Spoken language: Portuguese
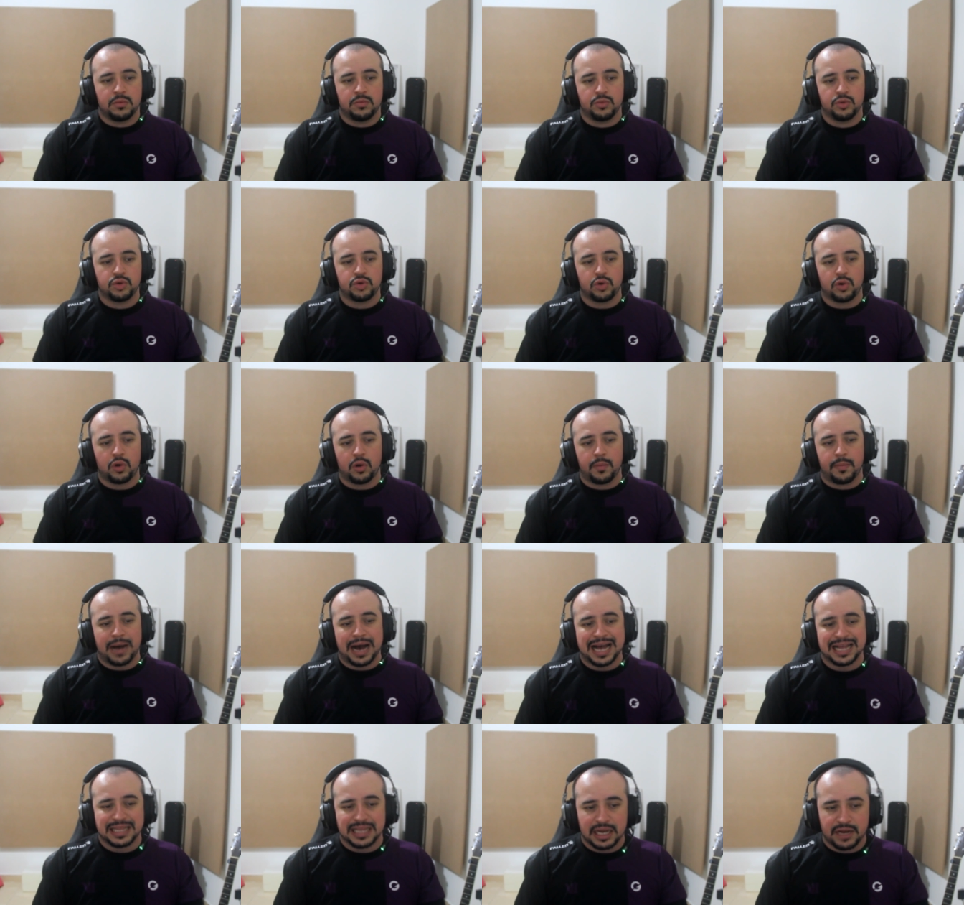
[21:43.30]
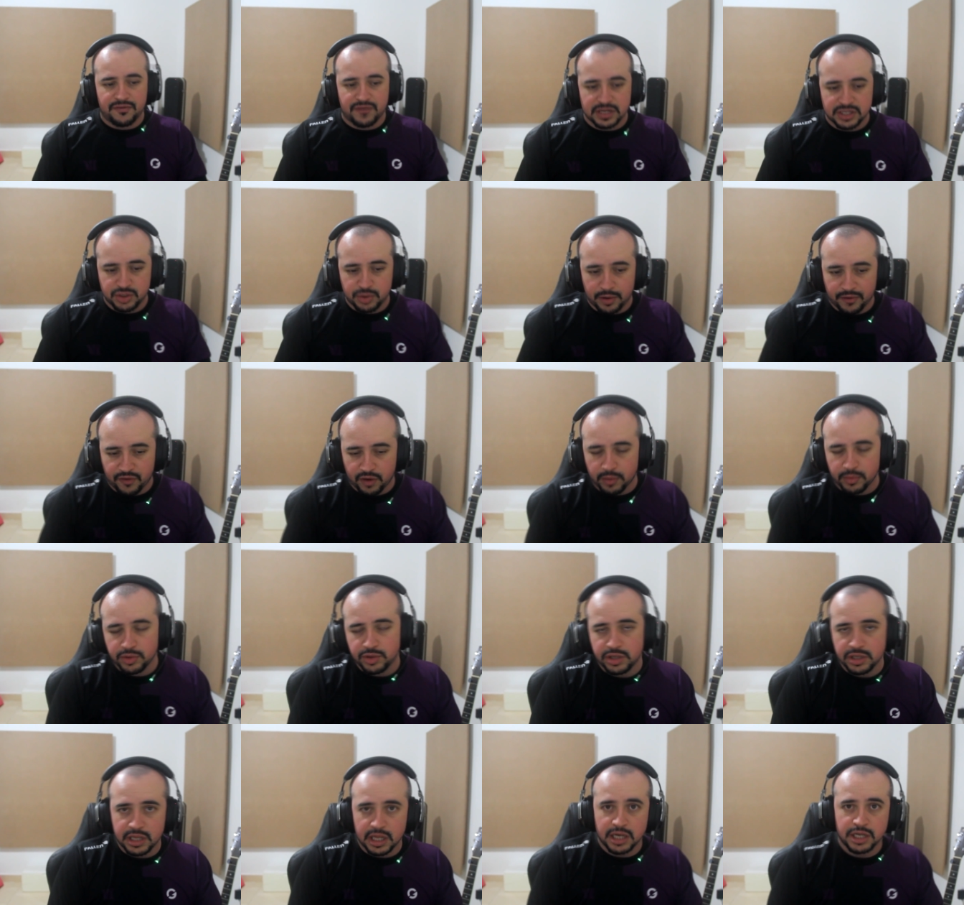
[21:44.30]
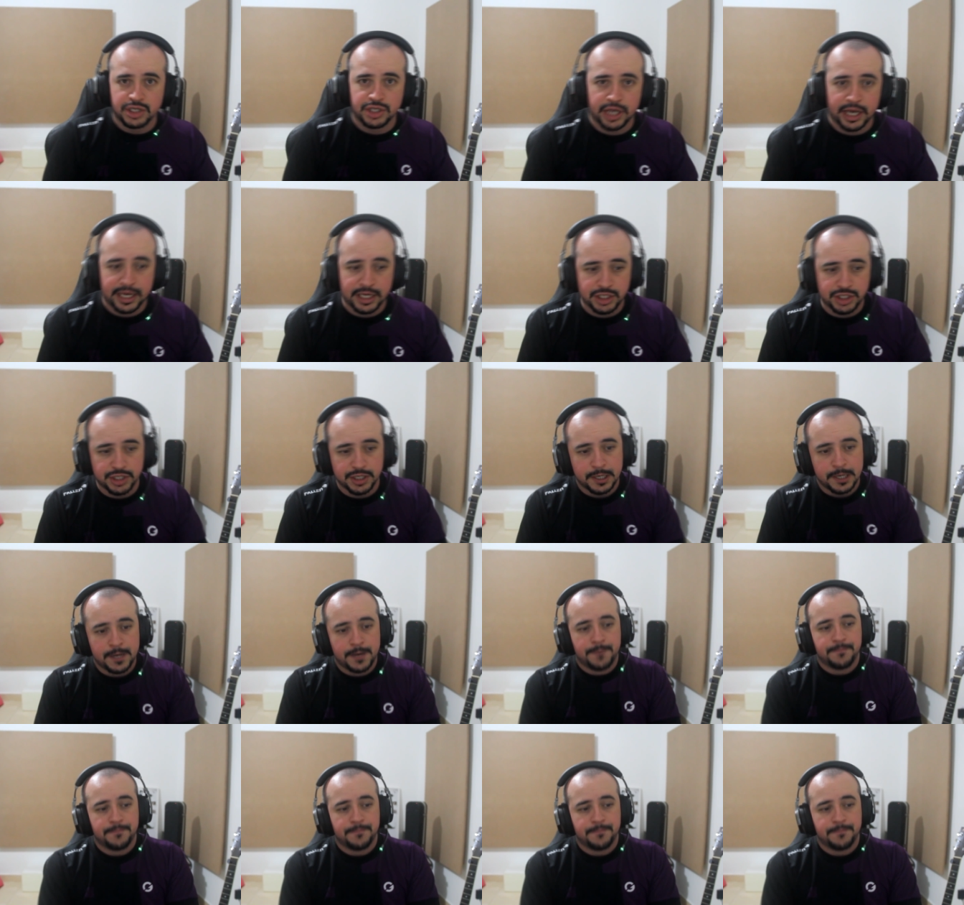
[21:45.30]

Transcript: muito roubada. Né? Ele faz isso de uma forma muito inteligente.